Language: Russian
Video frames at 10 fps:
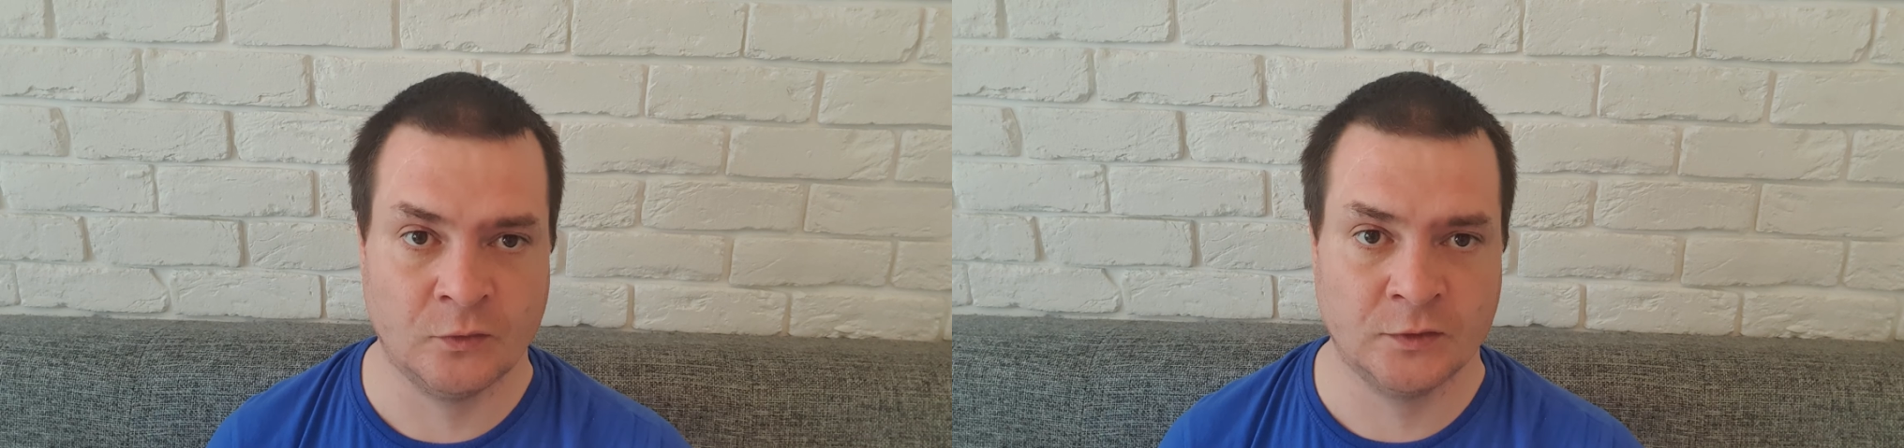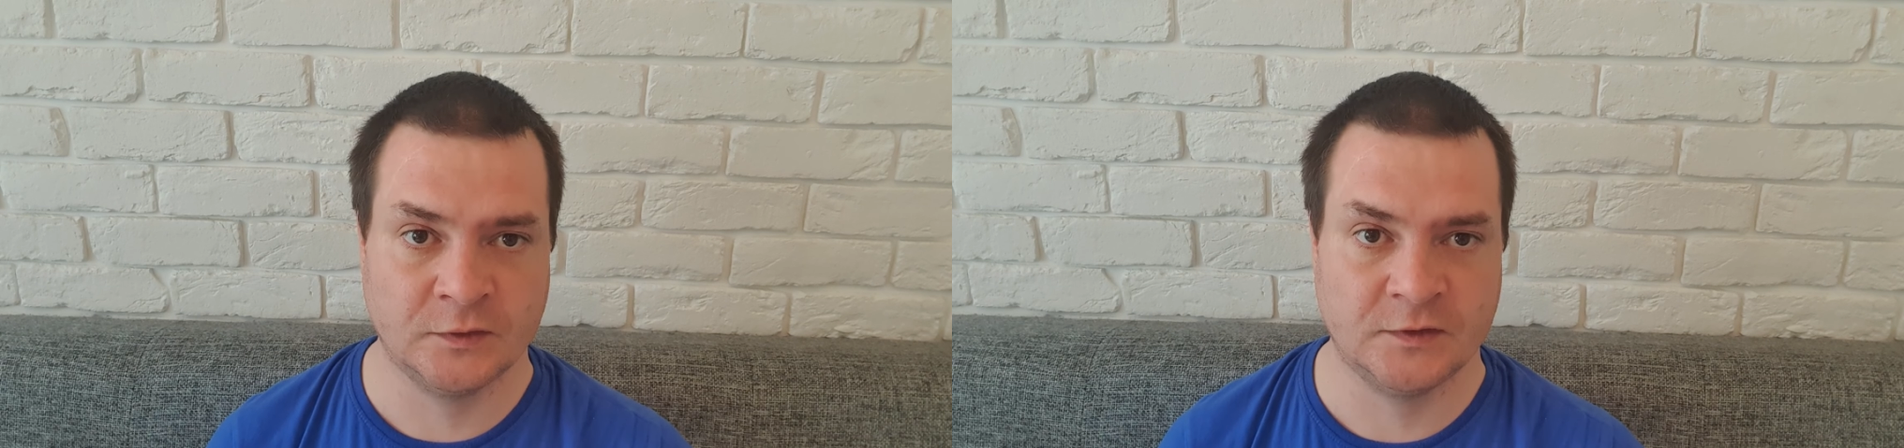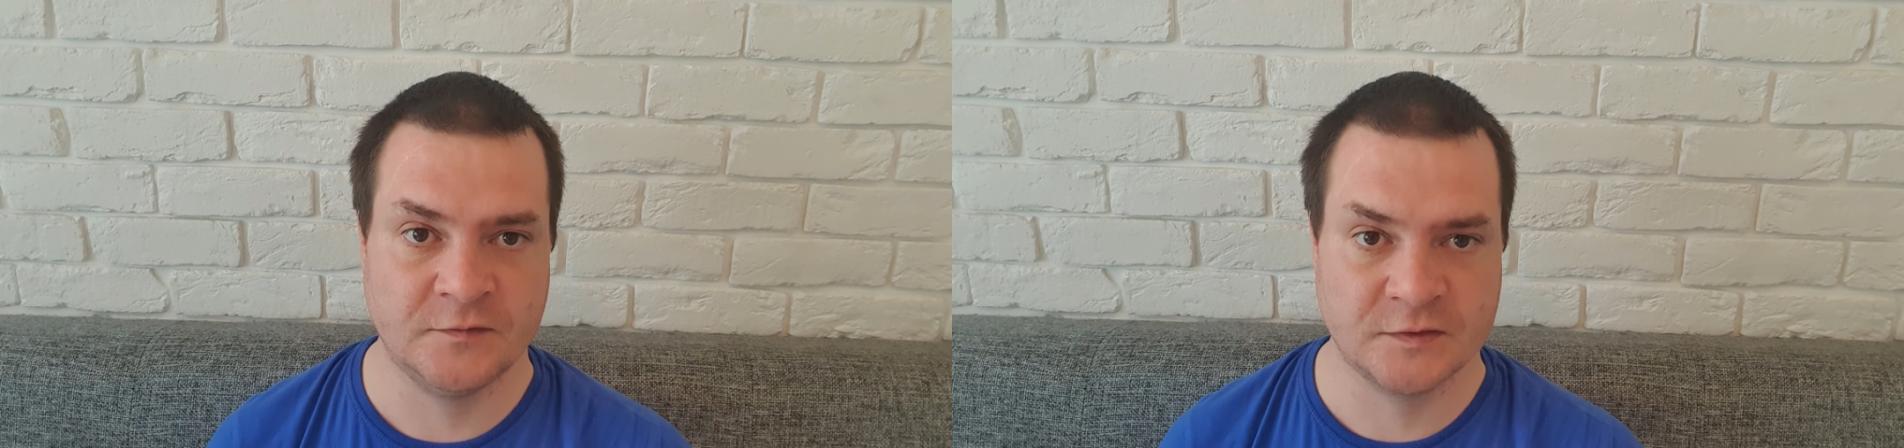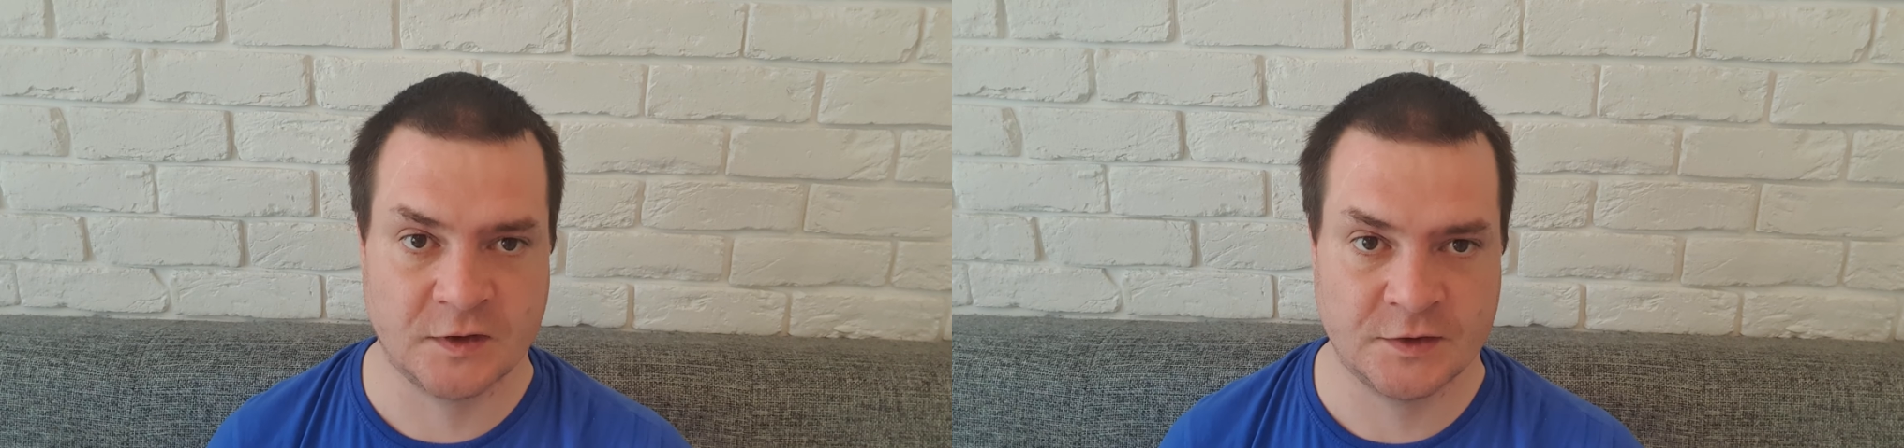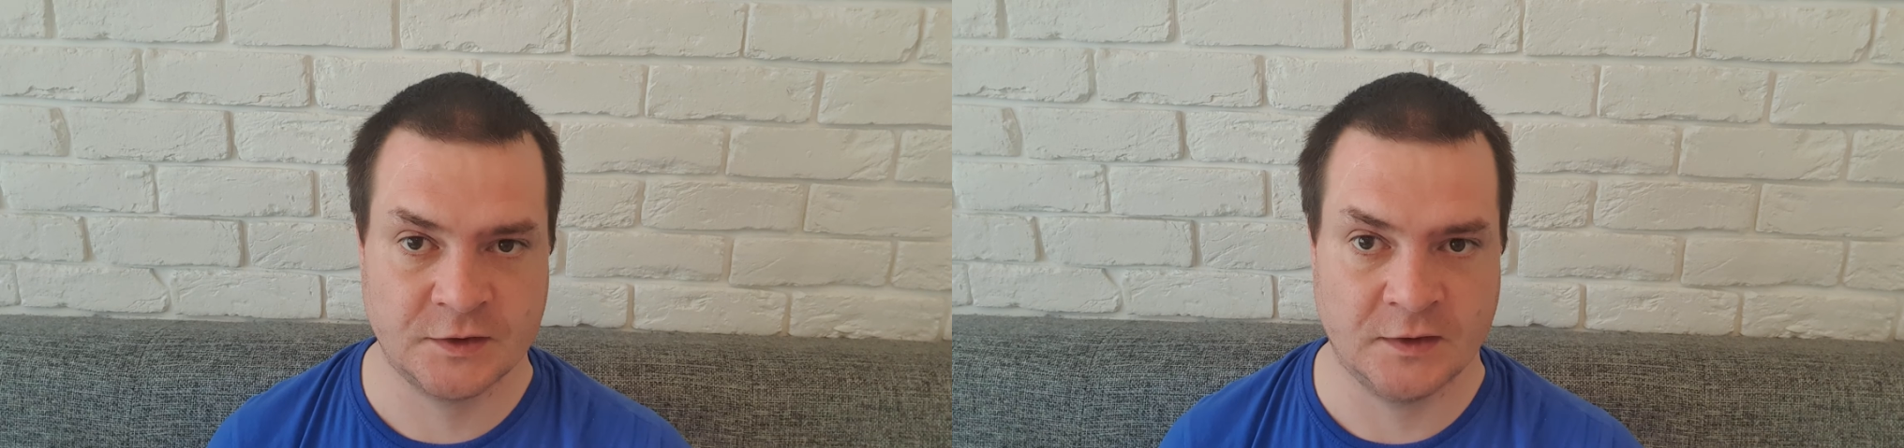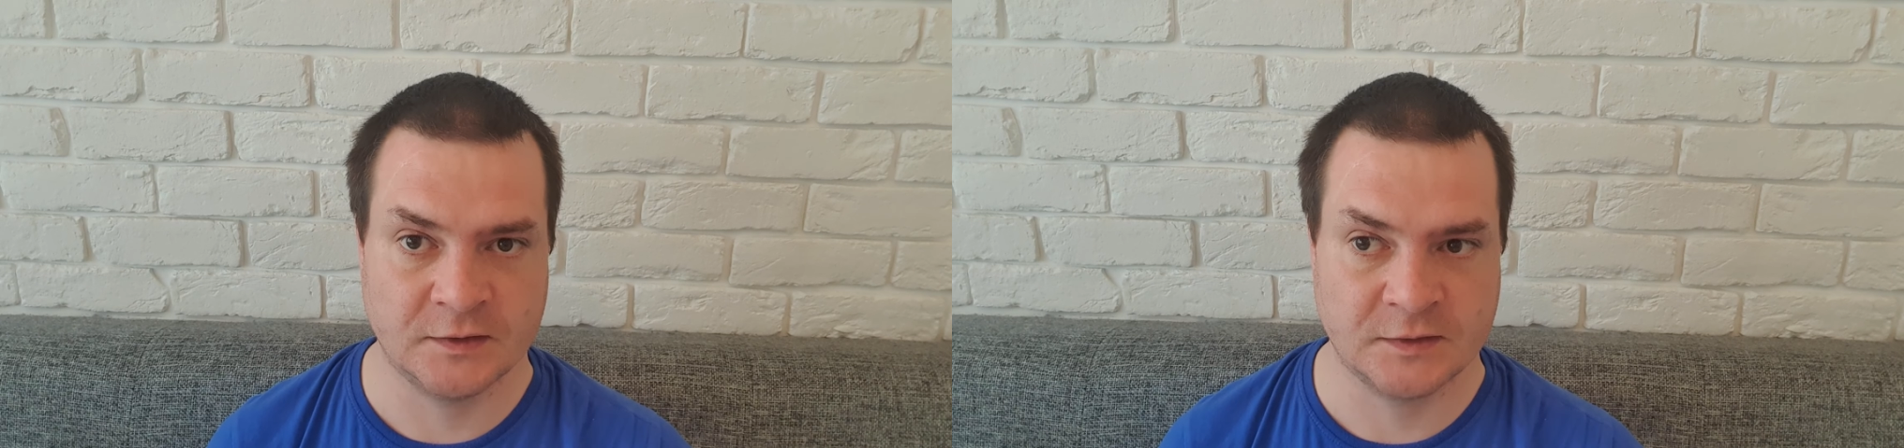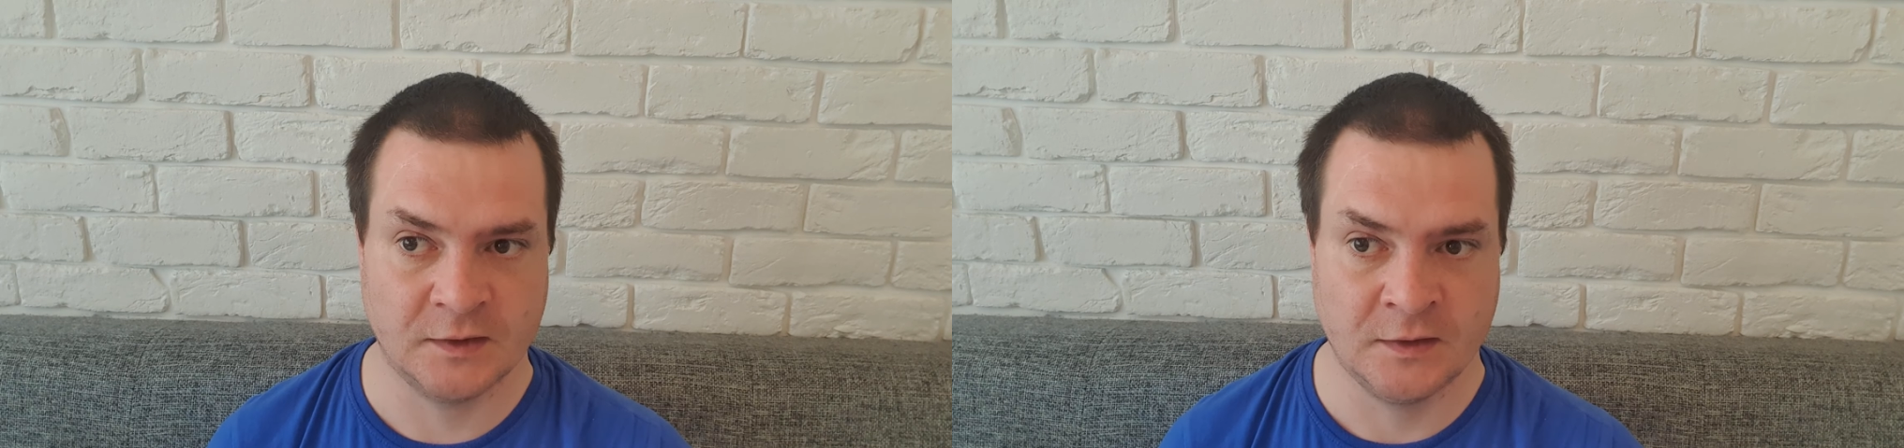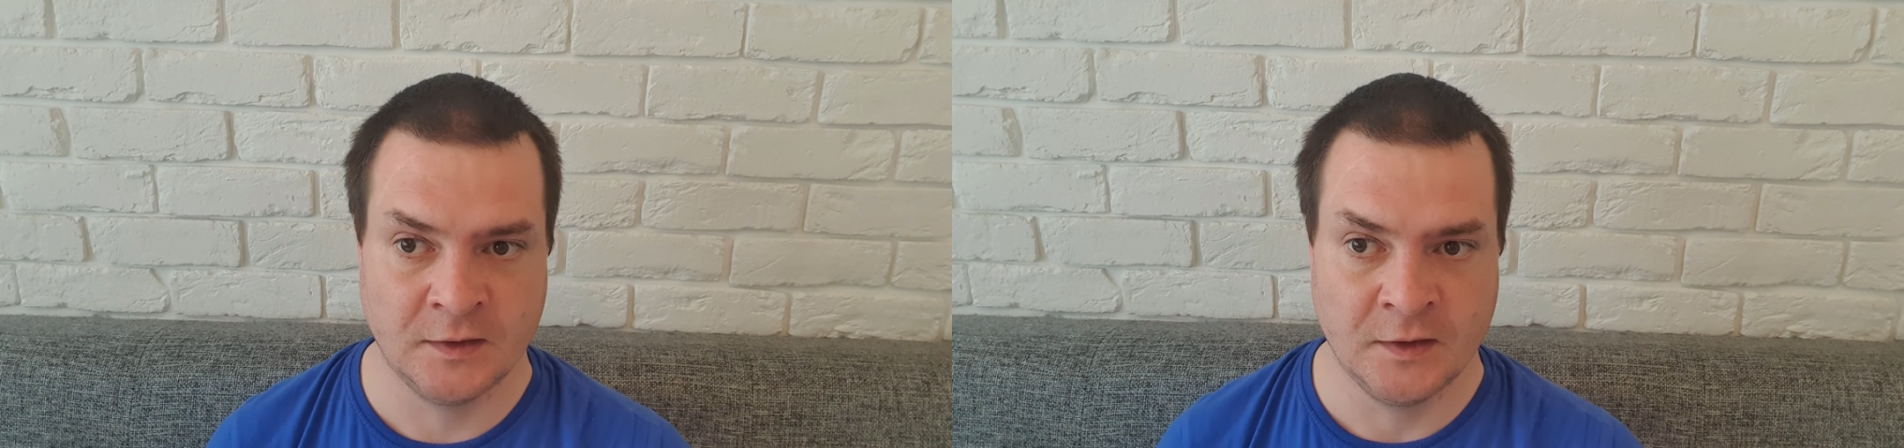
он не возвращается.